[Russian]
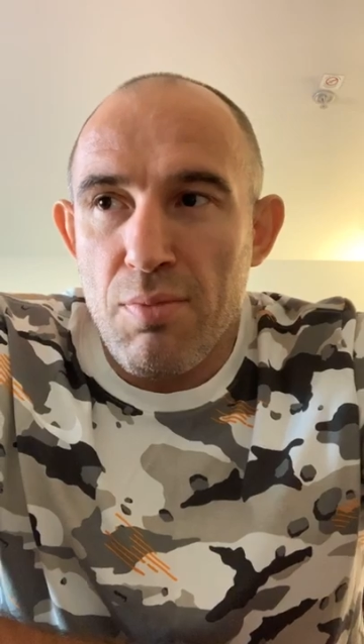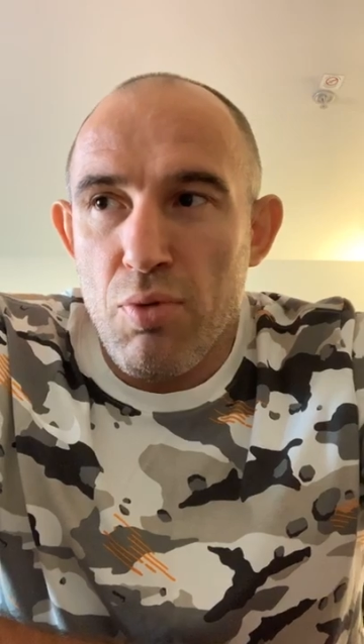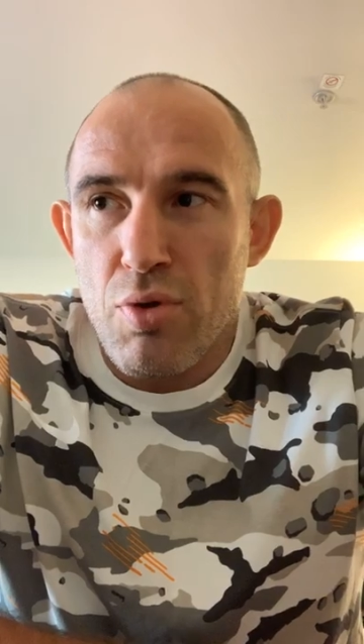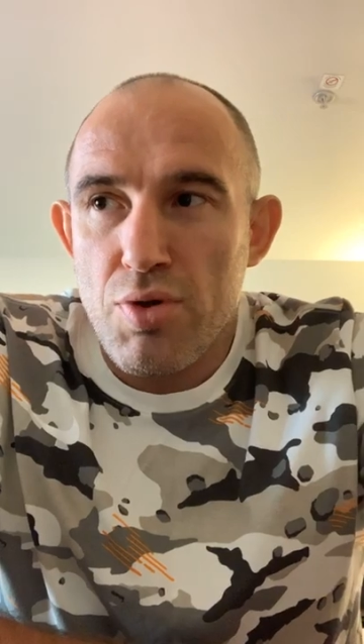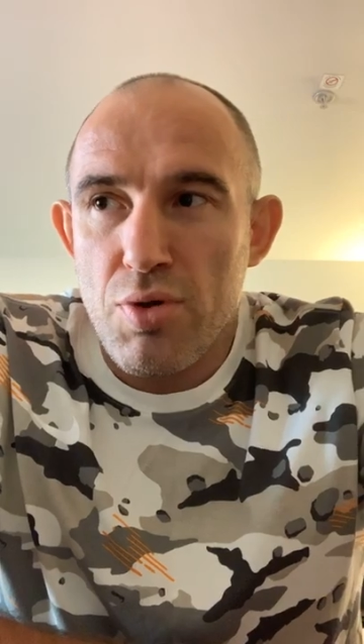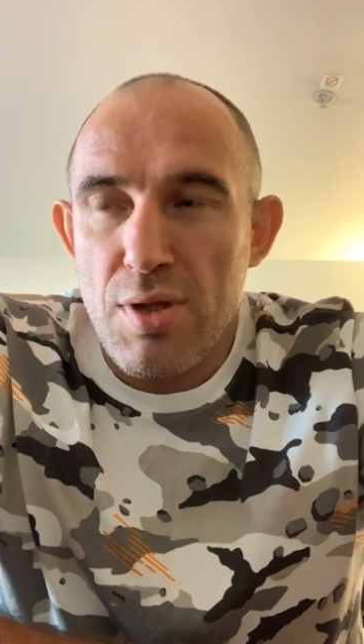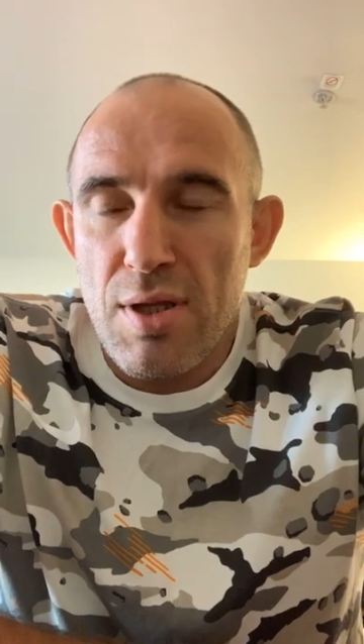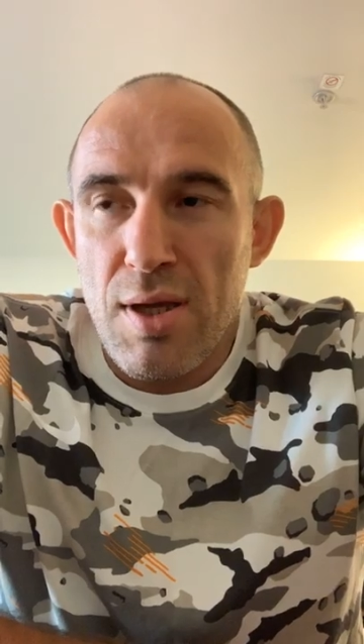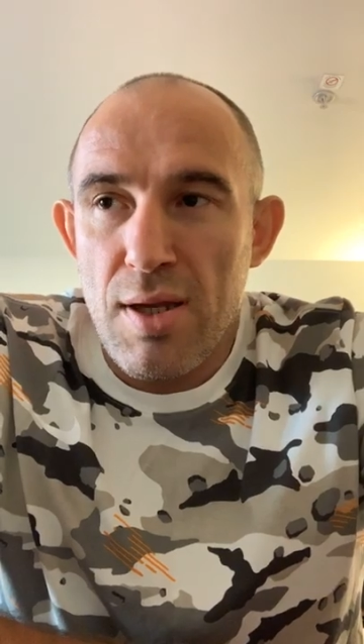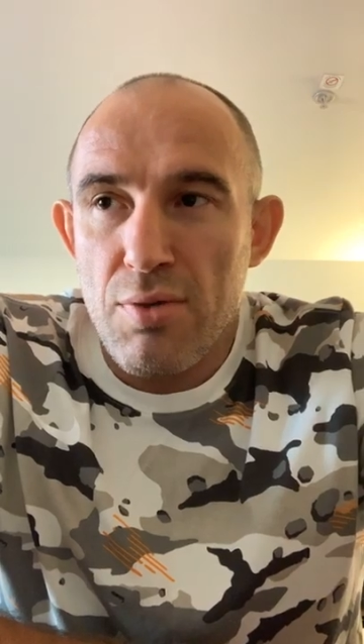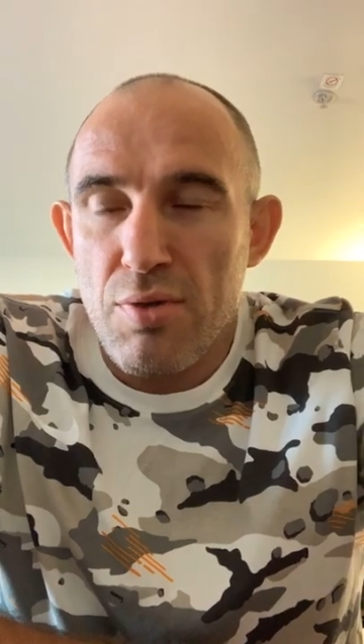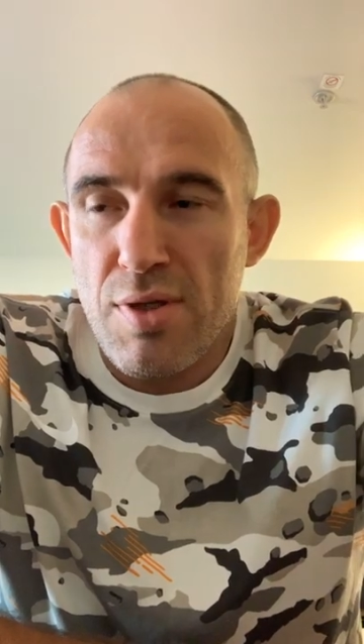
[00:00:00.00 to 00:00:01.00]
к боксу и так
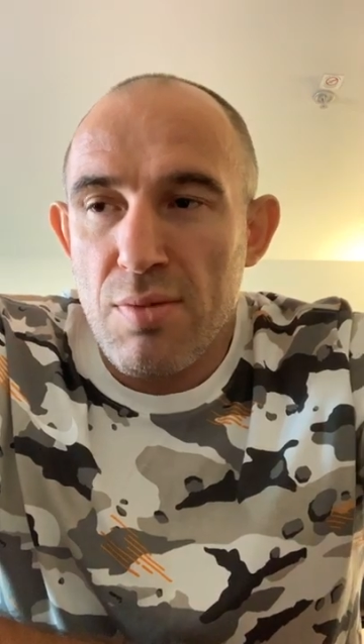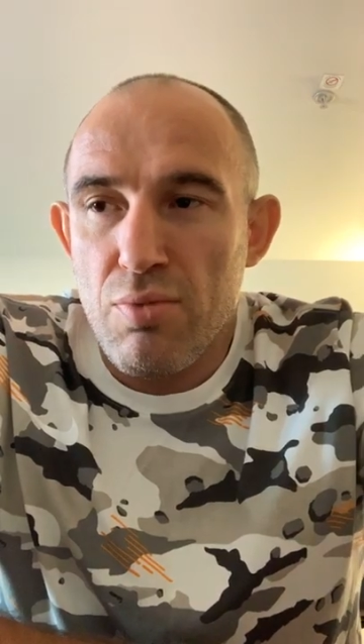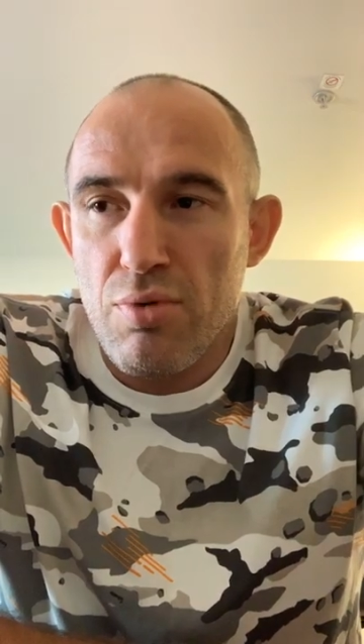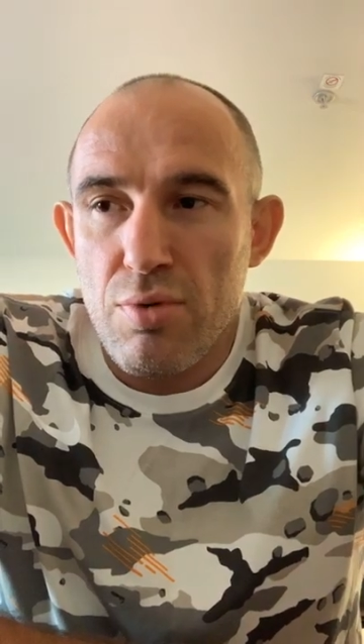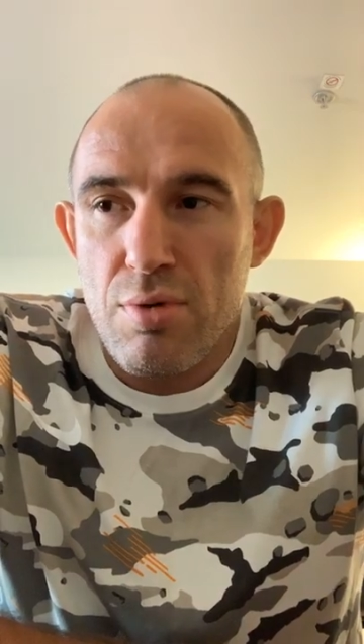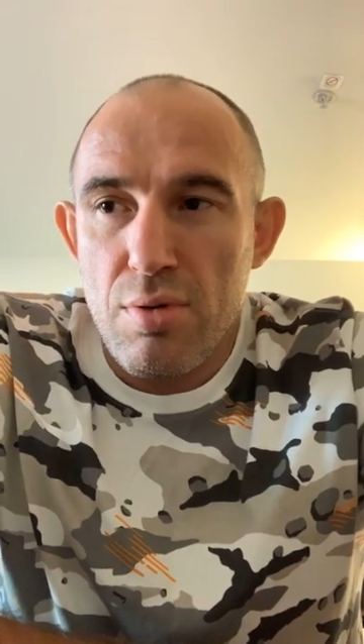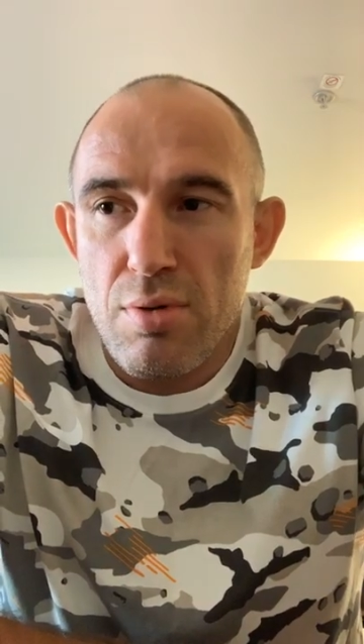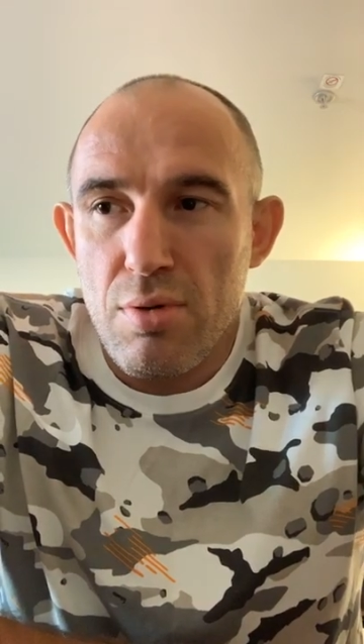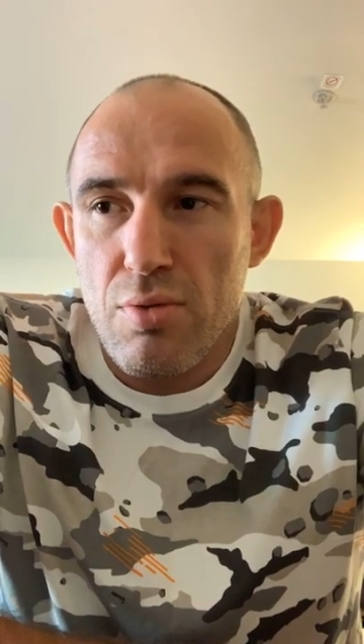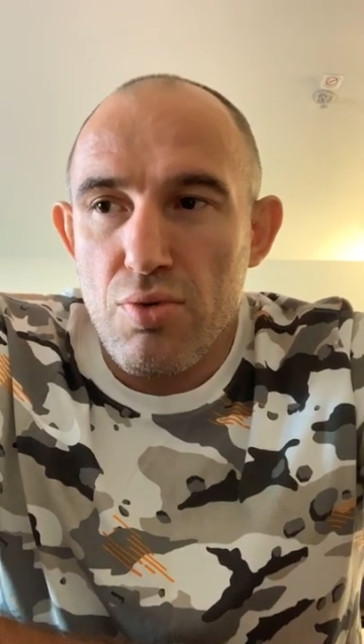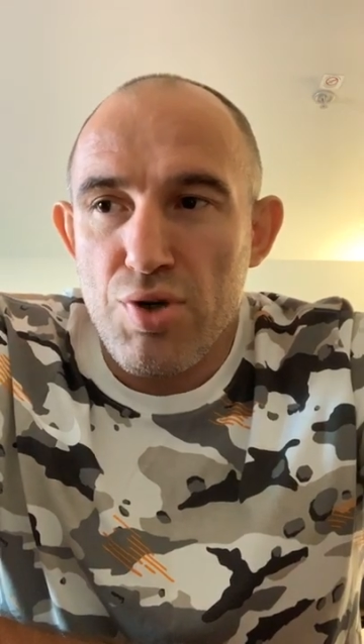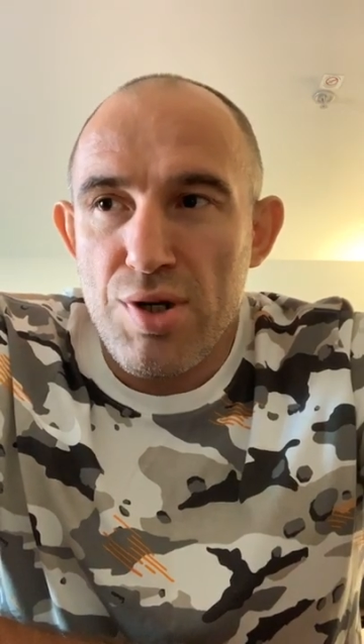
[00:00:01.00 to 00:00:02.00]
далее, но если будет э,
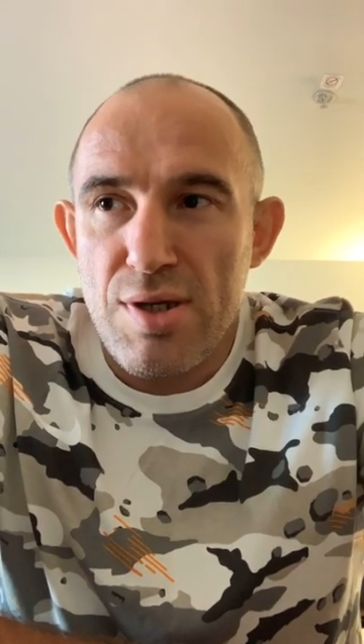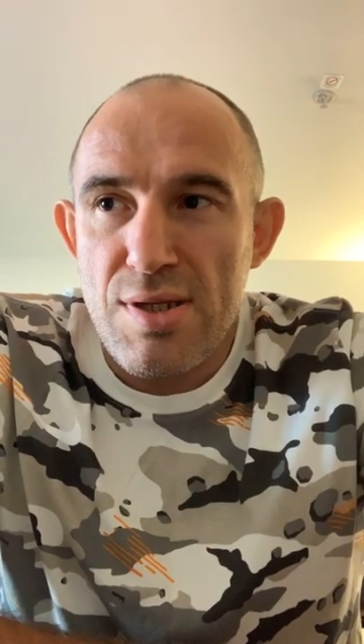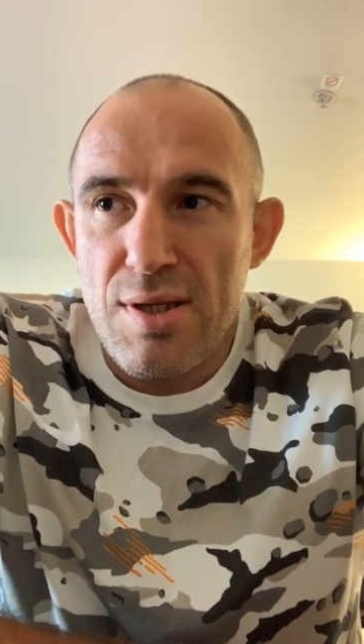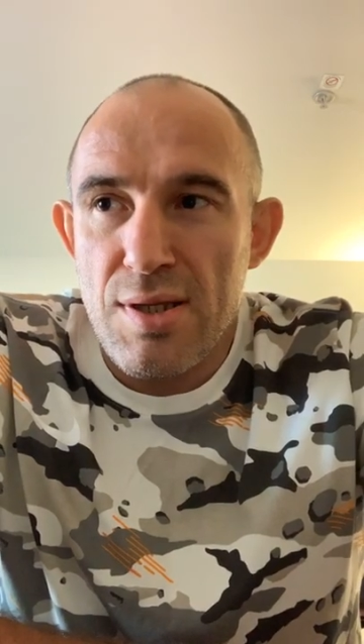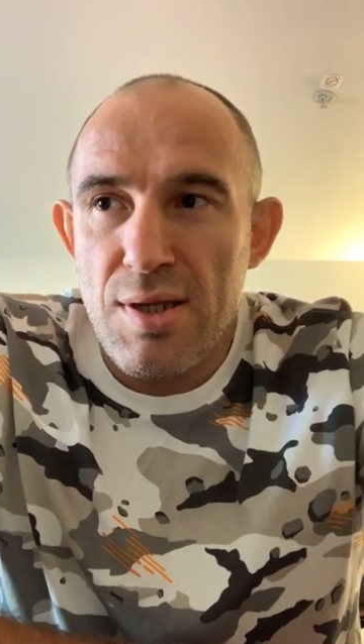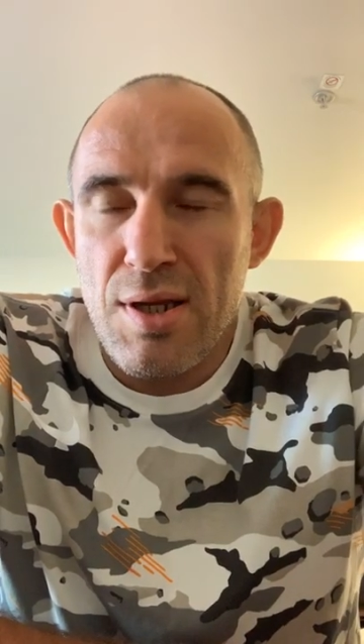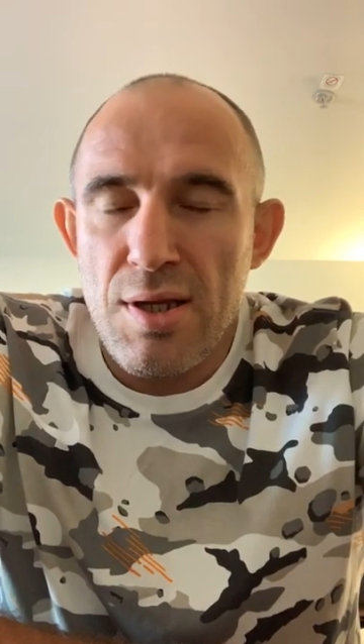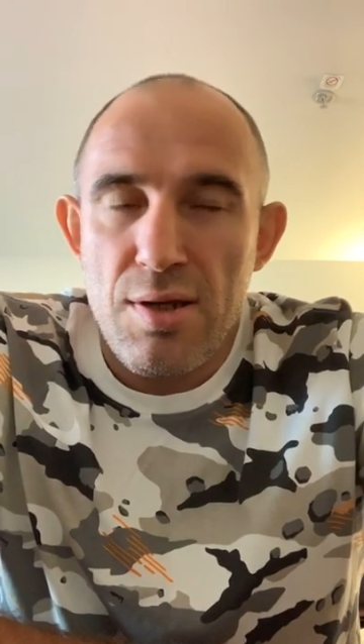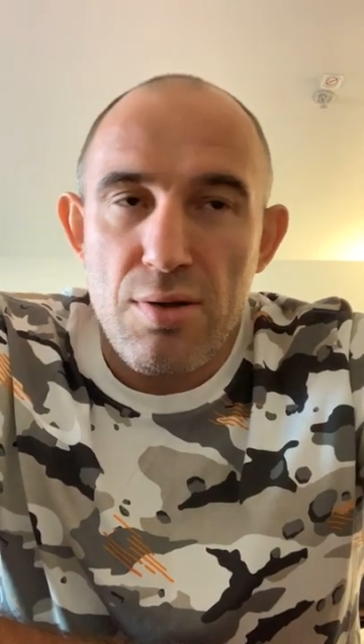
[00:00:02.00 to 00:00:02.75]
ужасный тренер,